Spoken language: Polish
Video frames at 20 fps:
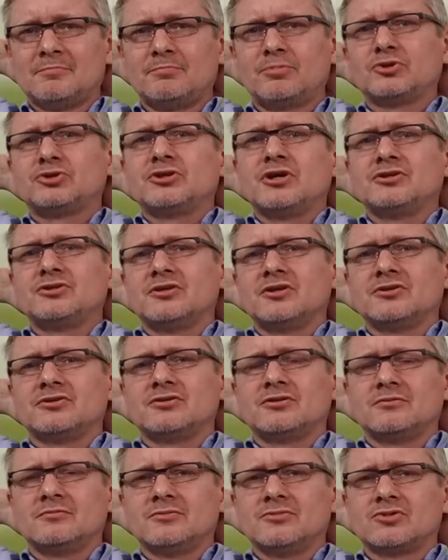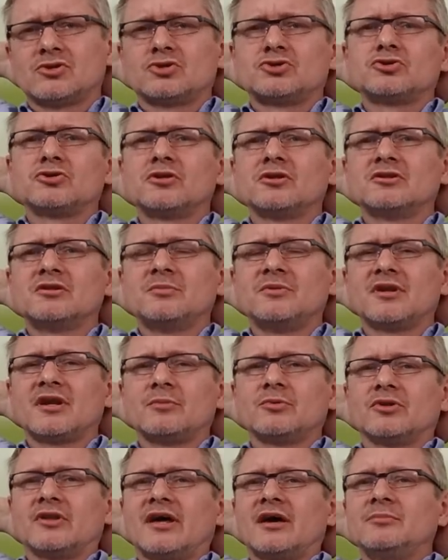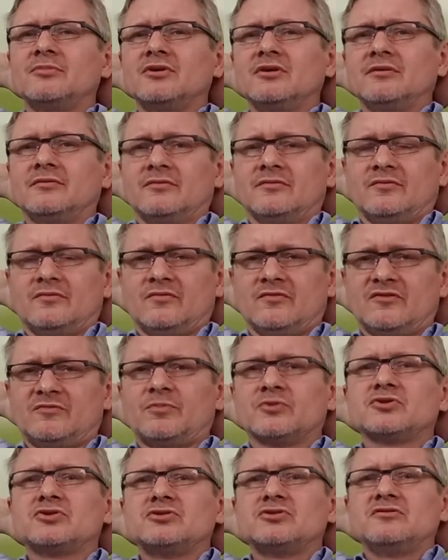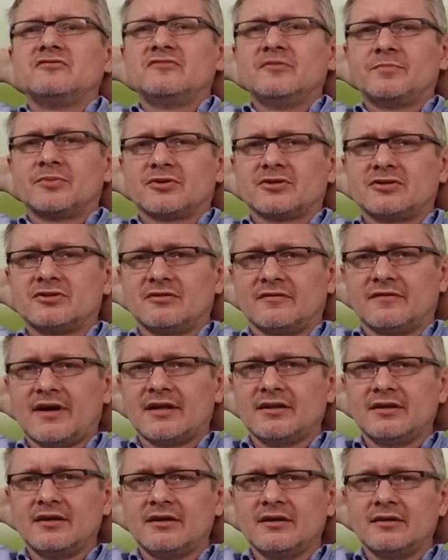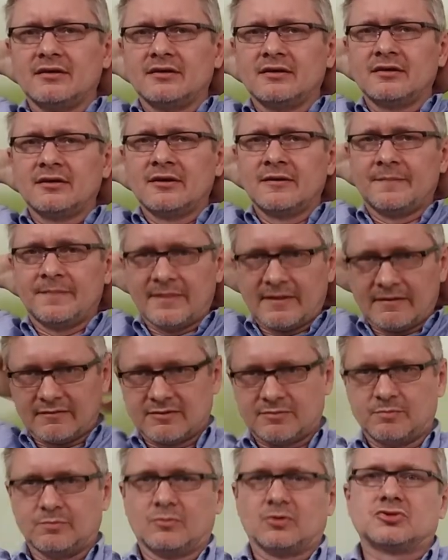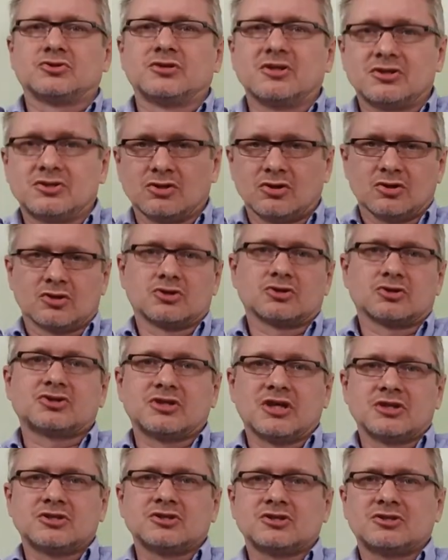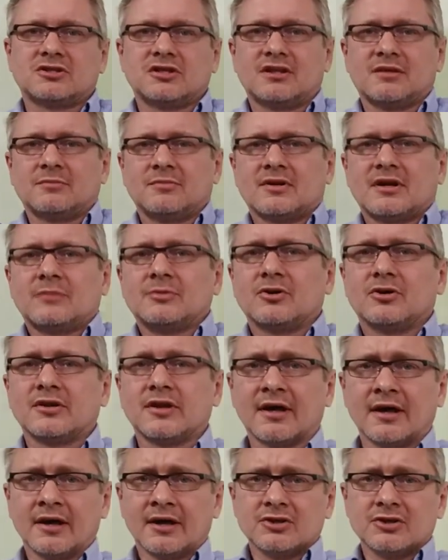posiedzieć z rozciągniętymi ramionami, w pozycji wyprostowanej, nawet może nieco rozszerzyć te ramiona.